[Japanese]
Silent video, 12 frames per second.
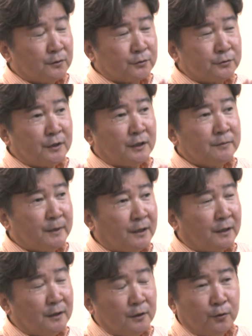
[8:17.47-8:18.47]
ことであれ
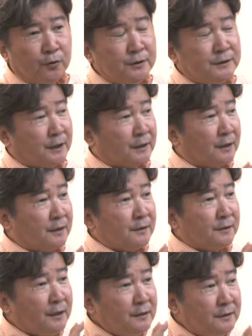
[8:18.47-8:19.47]
ば本意じゃ
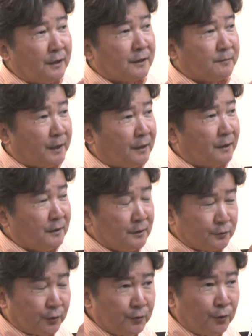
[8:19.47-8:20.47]
ないんであれば
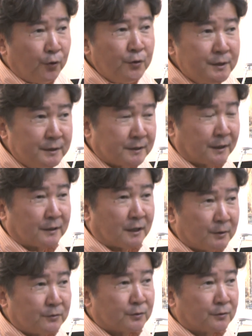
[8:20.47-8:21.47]
それを本意にしなきゃ
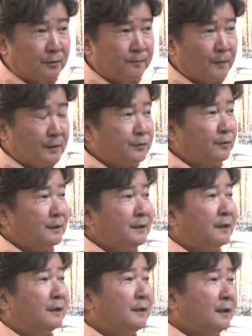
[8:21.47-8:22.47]
ダメってことそれは
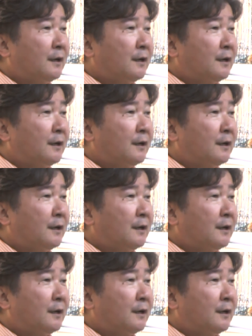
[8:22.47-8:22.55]
ね,、